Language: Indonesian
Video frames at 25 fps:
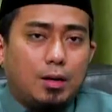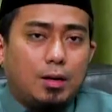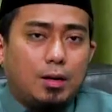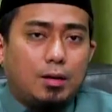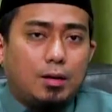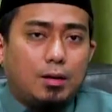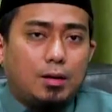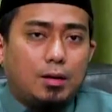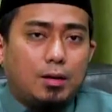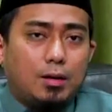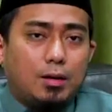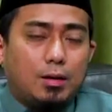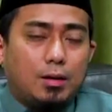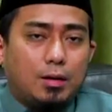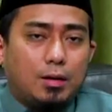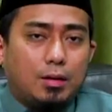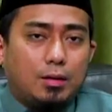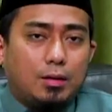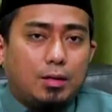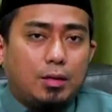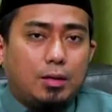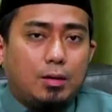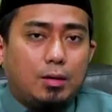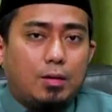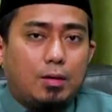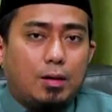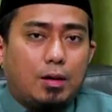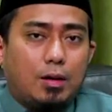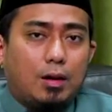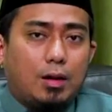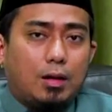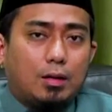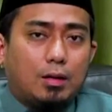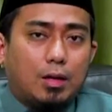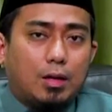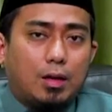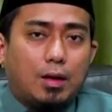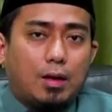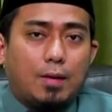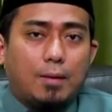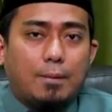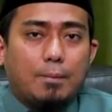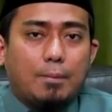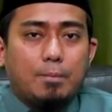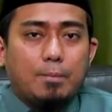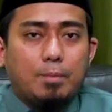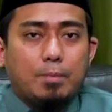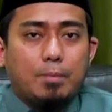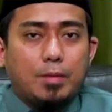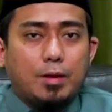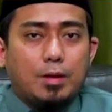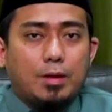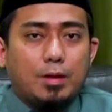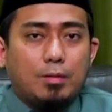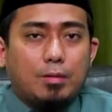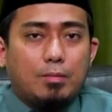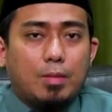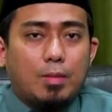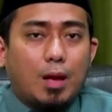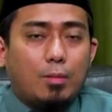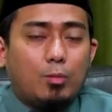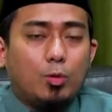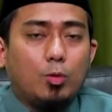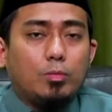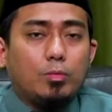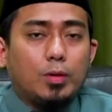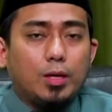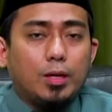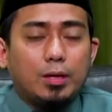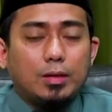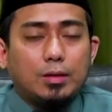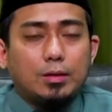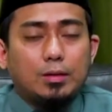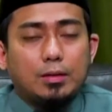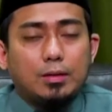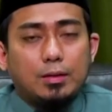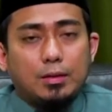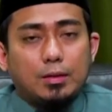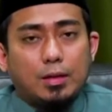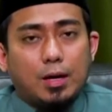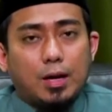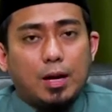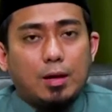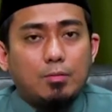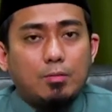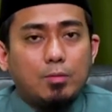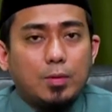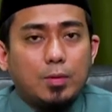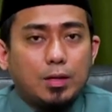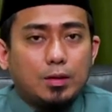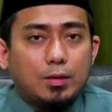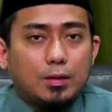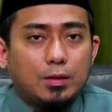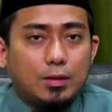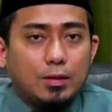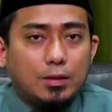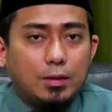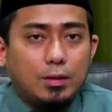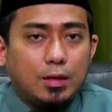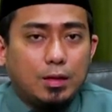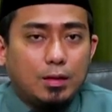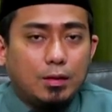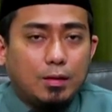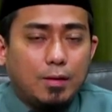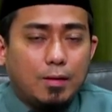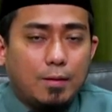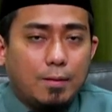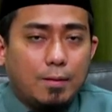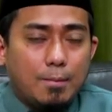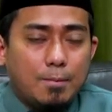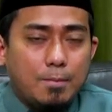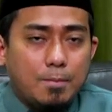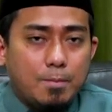Uh, ketika orang datang ya makmum ya terlambat dan